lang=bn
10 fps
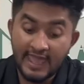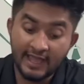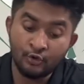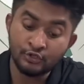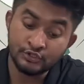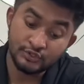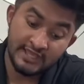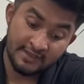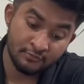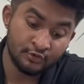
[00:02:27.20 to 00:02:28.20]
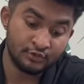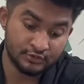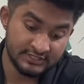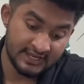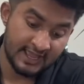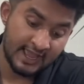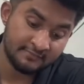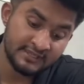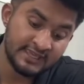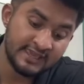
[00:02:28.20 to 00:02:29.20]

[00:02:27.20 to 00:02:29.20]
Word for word: এখন যদি এমন হইতো যে না আমি